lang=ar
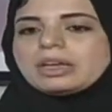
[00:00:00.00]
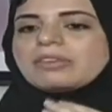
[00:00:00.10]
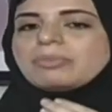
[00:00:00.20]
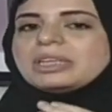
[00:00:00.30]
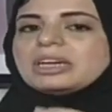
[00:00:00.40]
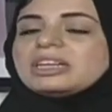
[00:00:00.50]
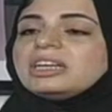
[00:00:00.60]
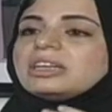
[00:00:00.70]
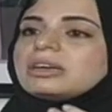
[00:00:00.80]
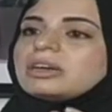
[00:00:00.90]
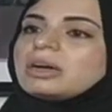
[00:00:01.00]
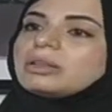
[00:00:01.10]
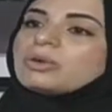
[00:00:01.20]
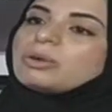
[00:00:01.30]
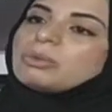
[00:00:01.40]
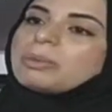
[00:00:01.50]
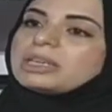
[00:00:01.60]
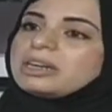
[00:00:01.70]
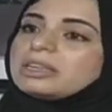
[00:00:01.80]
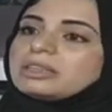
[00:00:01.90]
كيف بدأنا احنا كانت كل
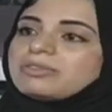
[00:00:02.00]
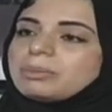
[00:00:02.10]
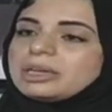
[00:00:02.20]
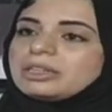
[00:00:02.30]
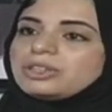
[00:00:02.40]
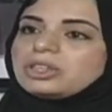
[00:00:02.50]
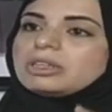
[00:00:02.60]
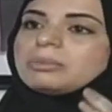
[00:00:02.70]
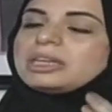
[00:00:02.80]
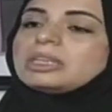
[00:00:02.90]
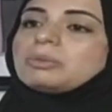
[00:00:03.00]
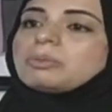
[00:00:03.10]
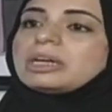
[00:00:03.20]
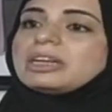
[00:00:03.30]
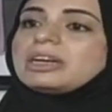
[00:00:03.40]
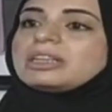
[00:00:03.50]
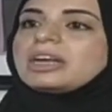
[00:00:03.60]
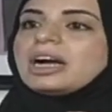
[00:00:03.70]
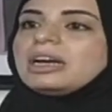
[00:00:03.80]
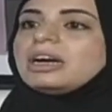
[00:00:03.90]
مبادراتنا في أمانة جدة بدأنا
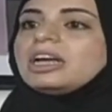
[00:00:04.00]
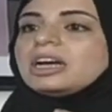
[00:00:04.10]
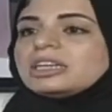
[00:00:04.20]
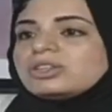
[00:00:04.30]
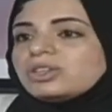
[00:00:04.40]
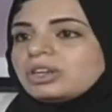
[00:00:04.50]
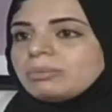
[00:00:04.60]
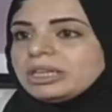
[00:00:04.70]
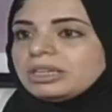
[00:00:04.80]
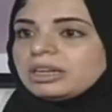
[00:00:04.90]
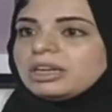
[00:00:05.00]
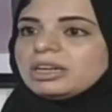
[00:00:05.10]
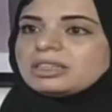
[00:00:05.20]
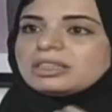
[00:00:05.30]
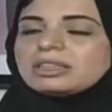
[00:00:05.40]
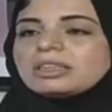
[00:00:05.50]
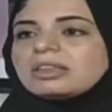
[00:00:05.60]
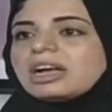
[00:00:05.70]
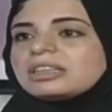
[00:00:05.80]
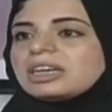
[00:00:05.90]
مبادراتنا على السوشيال ميديا إذا أنت
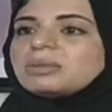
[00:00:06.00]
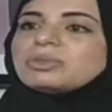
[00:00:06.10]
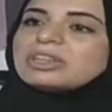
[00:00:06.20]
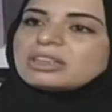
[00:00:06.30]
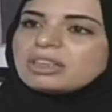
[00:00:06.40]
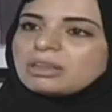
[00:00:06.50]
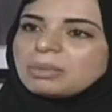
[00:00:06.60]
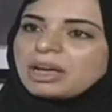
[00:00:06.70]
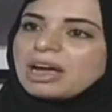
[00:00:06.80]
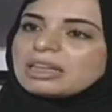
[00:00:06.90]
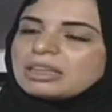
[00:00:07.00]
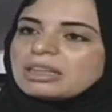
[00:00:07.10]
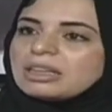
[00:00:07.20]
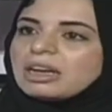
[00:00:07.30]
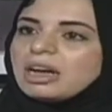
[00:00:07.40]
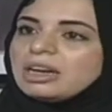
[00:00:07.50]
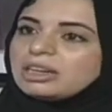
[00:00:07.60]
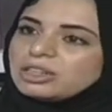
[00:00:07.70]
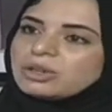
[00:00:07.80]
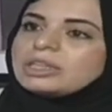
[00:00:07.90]
تلاحظي أنا مديرة التطبيقات آه،
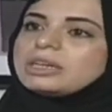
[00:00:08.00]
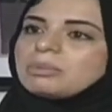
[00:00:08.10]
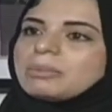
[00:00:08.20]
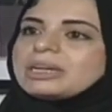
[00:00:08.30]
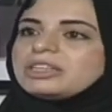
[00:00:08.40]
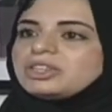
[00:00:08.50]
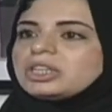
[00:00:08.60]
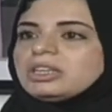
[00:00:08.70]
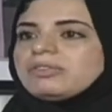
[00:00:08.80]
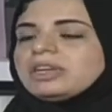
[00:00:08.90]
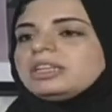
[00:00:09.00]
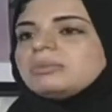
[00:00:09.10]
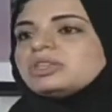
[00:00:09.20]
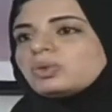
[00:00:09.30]
الإلكترونية بأمانة جدة فإحنا م.